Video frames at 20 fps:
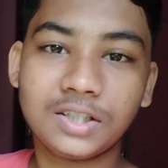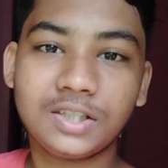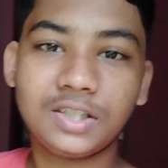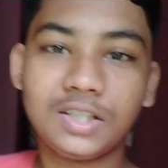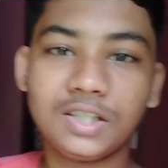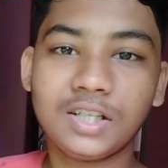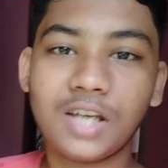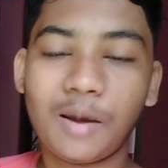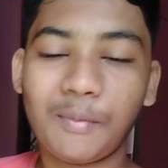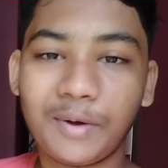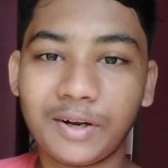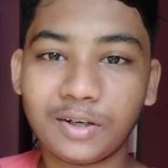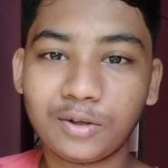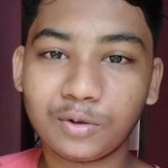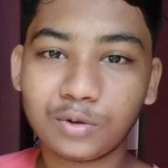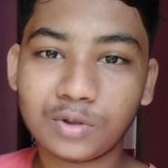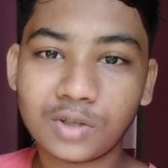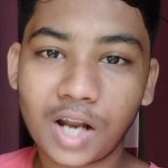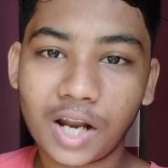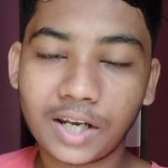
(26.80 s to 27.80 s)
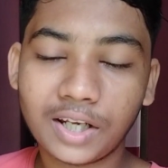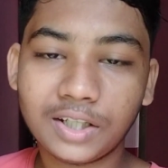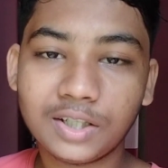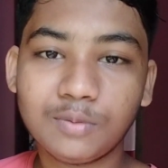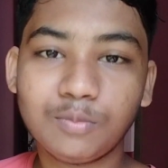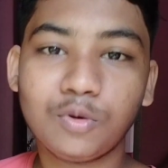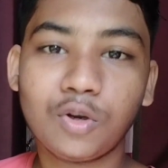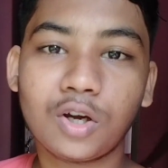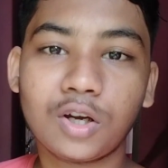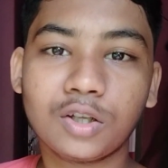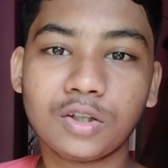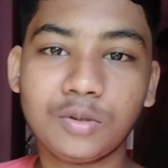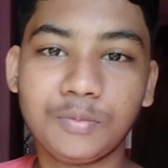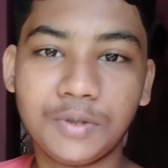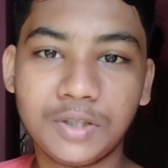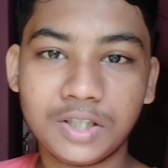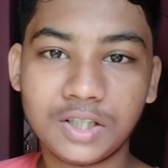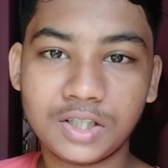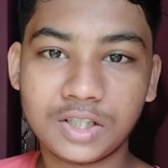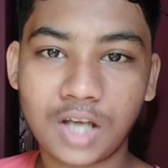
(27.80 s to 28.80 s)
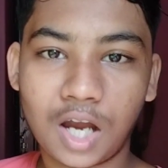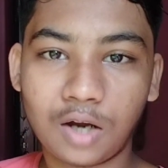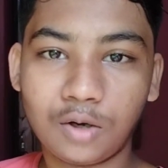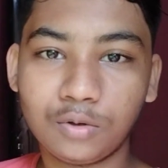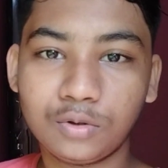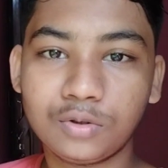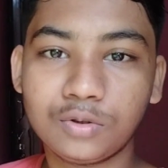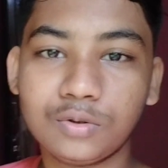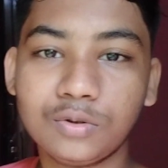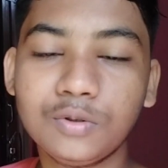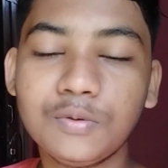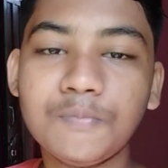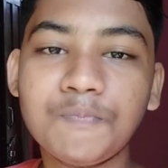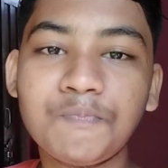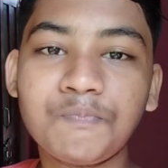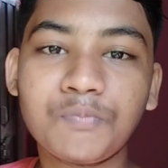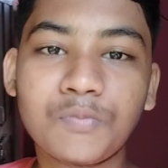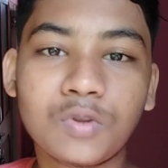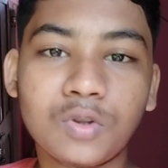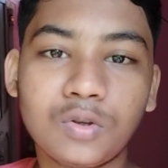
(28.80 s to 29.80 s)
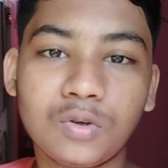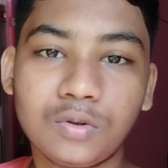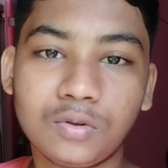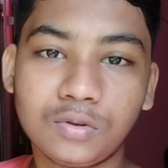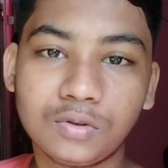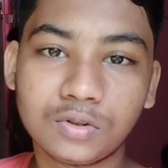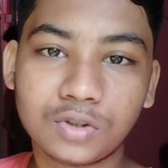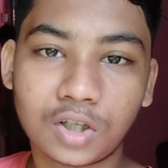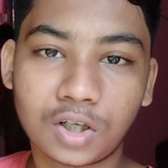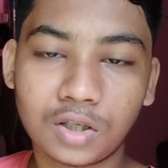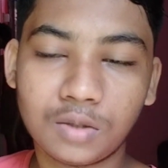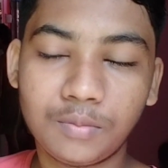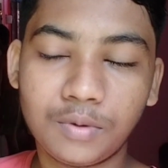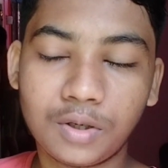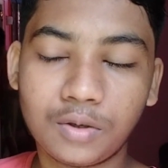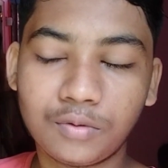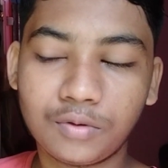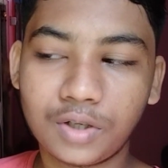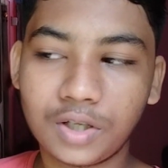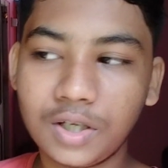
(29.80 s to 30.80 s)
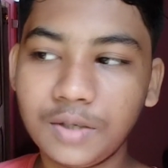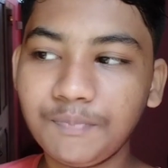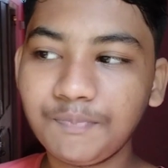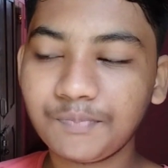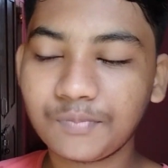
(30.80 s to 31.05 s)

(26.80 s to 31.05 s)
আছি আমার নতুন আরেকটি ব্লগে তোমাদের স্বাগত তো সকালবেলা উঠে